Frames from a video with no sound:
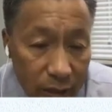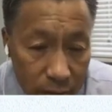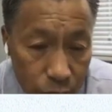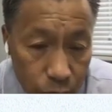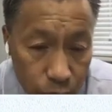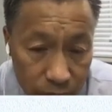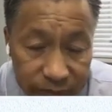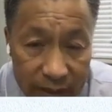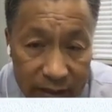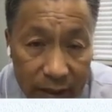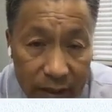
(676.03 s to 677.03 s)
举一
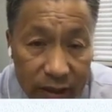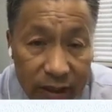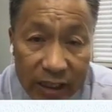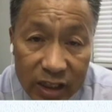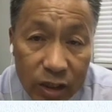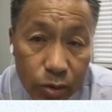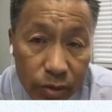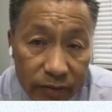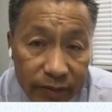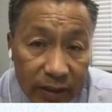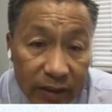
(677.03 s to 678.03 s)
反三，这个也是一个举
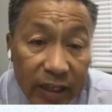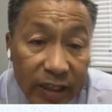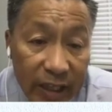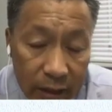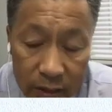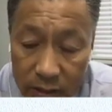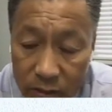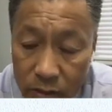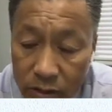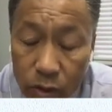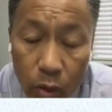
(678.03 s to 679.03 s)
一反三，他也
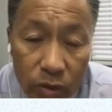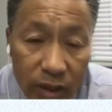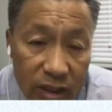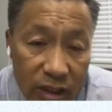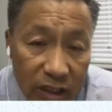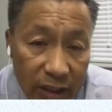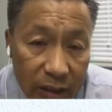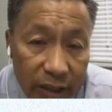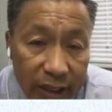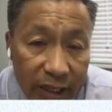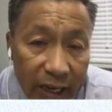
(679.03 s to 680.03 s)
以同样的机理
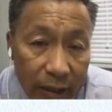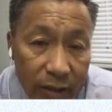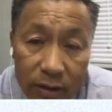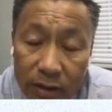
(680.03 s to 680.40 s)
可以看，